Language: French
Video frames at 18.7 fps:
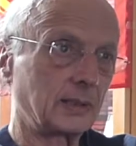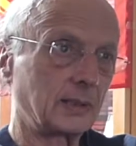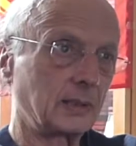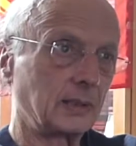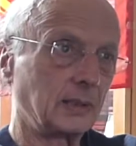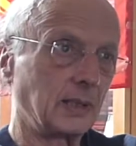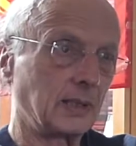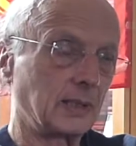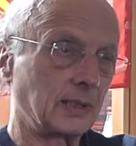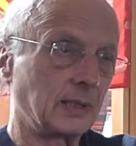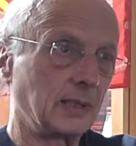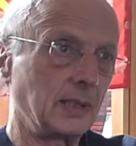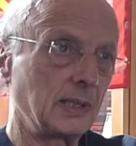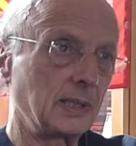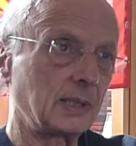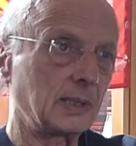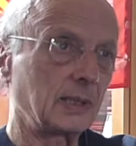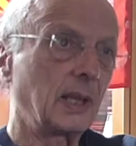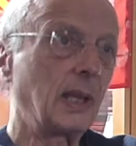qui
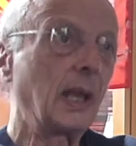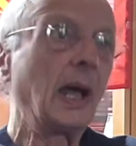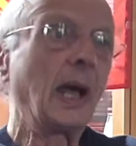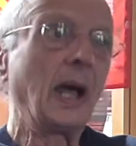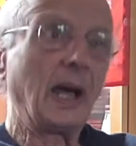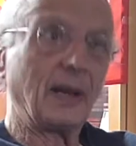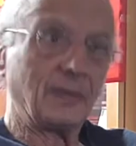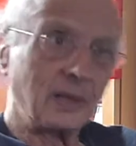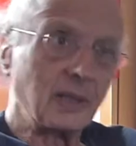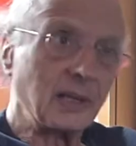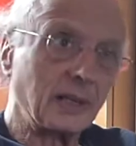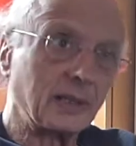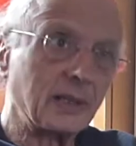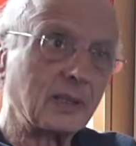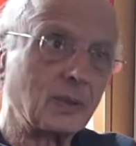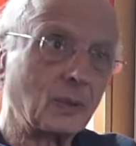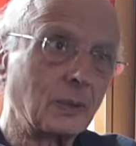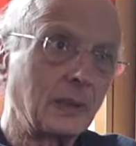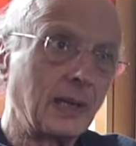existe avec la
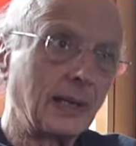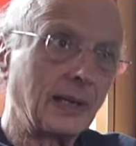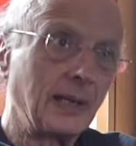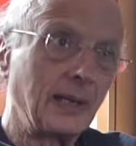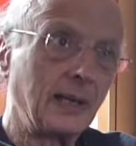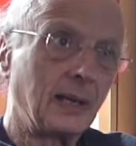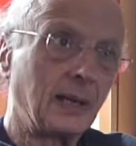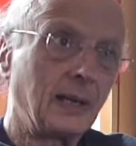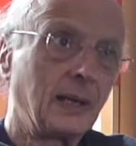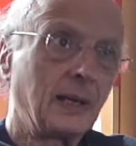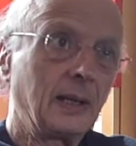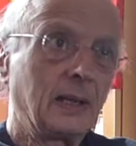question de la guerre,